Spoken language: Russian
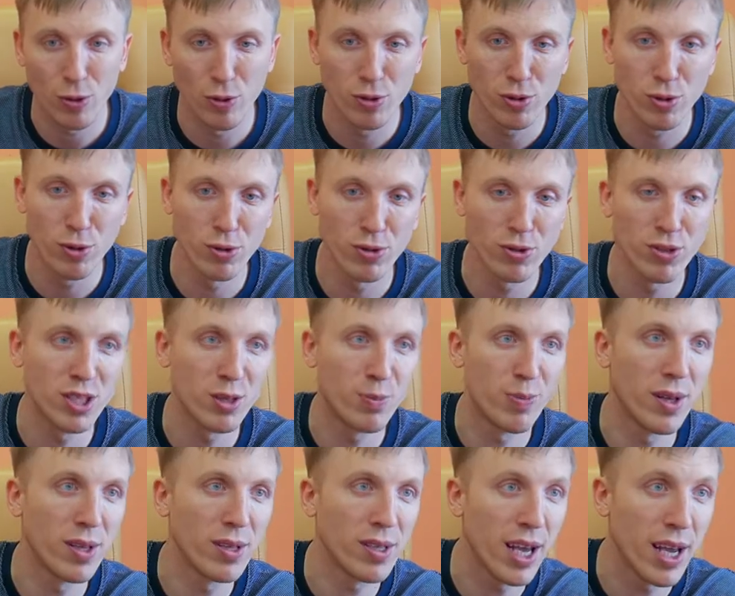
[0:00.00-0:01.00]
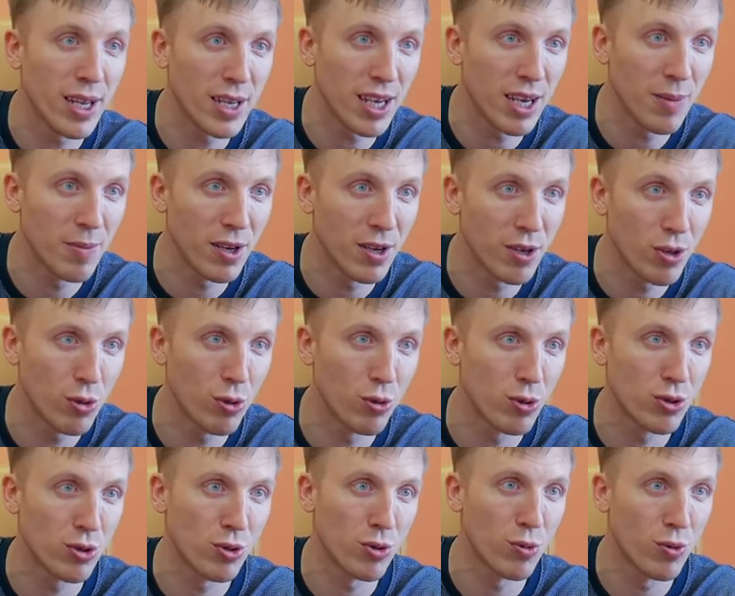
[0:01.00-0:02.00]
он должен исполнять именно
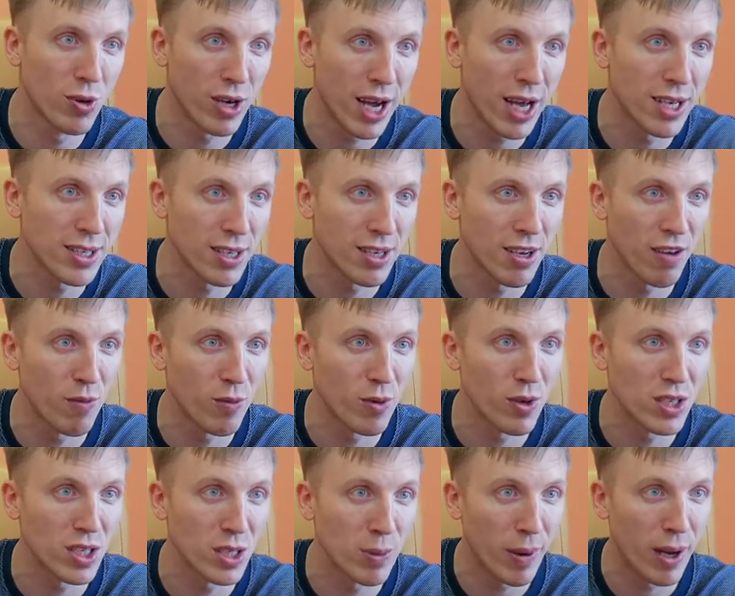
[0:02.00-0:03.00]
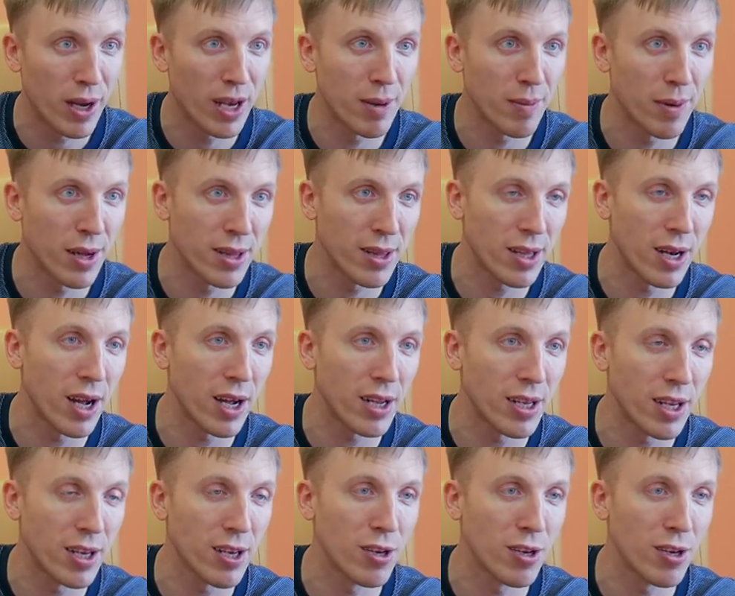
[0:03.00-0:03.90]
то, что указано в муниципальном контракте,